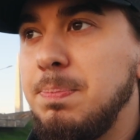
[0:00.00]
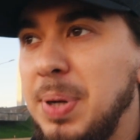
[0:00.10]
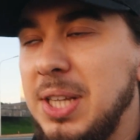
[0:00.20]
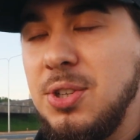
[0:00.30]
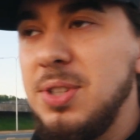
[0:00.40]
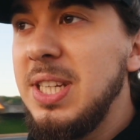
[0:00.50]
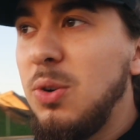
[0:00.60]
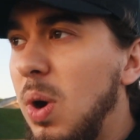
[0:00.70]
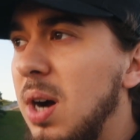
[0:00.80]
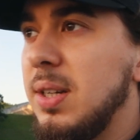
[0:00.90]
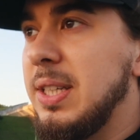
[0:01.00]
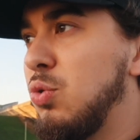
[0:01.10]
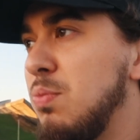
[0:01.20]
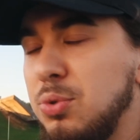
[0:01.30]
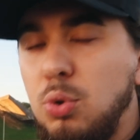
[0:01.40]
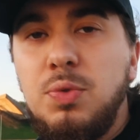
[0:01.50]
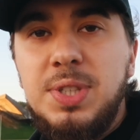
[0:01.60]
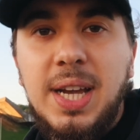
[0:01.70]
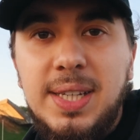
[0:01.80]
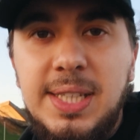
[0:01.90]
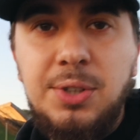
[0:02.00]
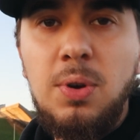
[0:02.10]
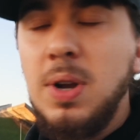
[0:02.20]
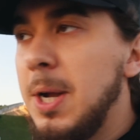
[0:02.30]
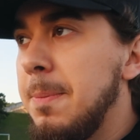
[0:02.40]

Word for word: personne n'y croit et tout le monde trouve ça ridicule.